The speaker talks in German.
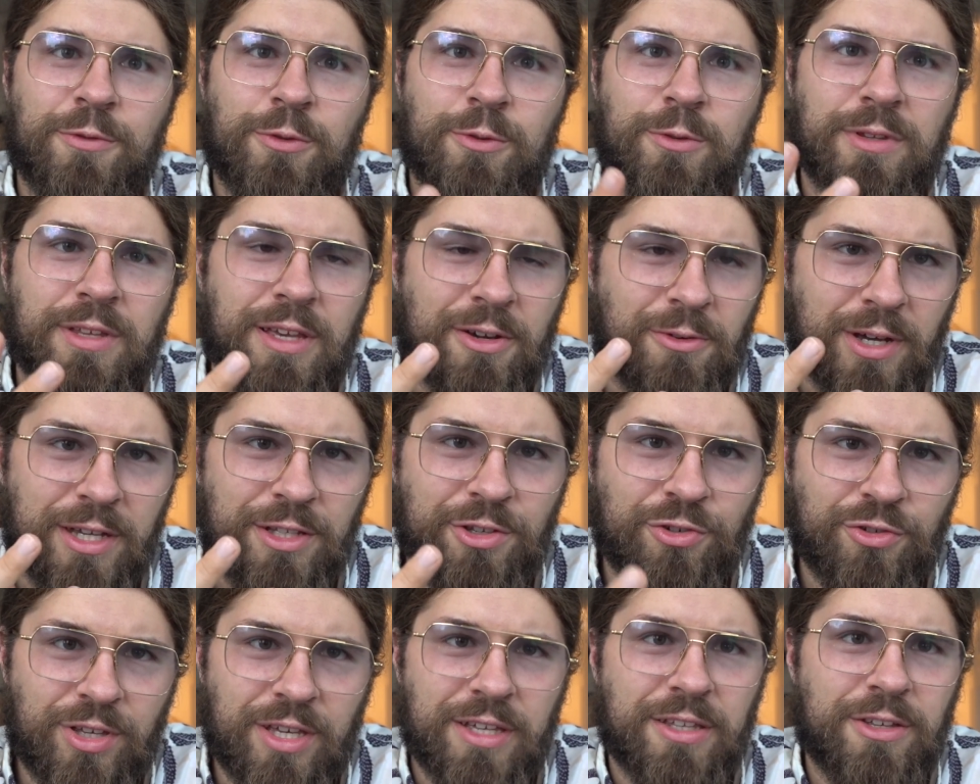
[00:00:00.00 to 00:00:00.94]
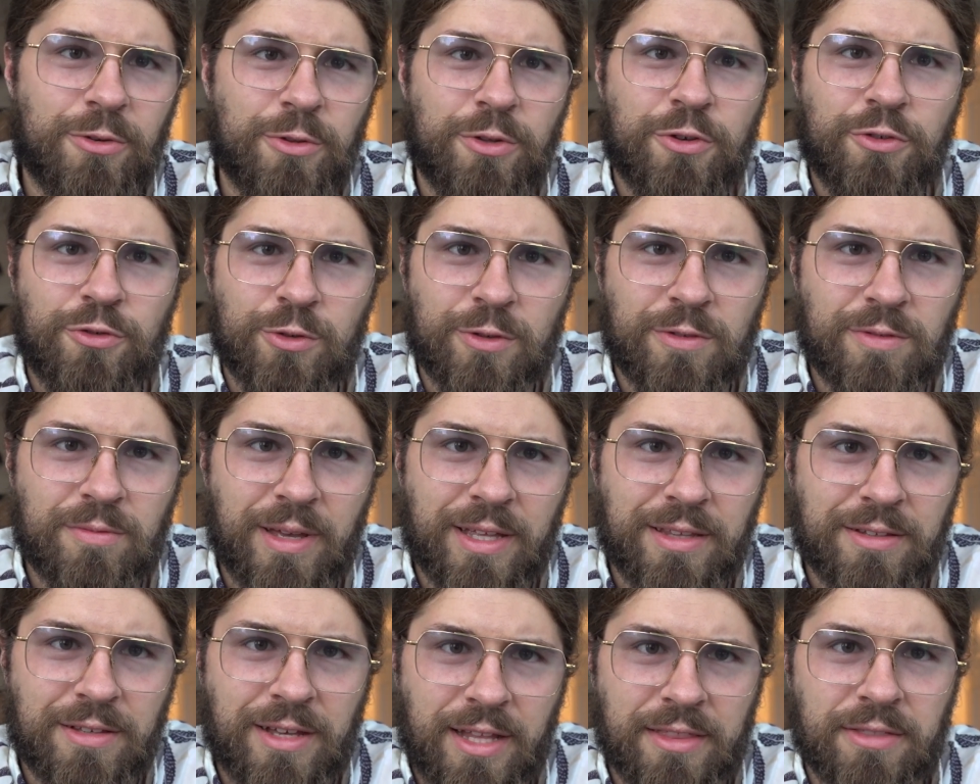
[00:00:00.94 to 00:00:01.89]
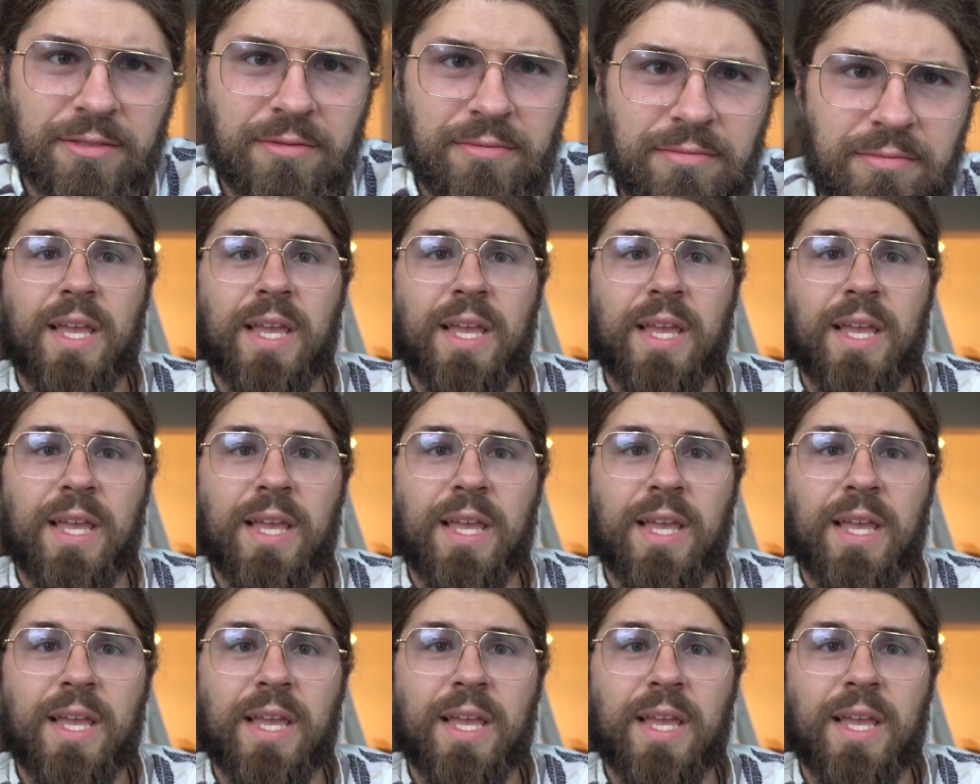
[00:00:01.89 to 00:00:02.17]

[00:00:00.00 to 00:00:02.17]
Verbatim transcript: wo theoretisch jeder unterstützt werden kann?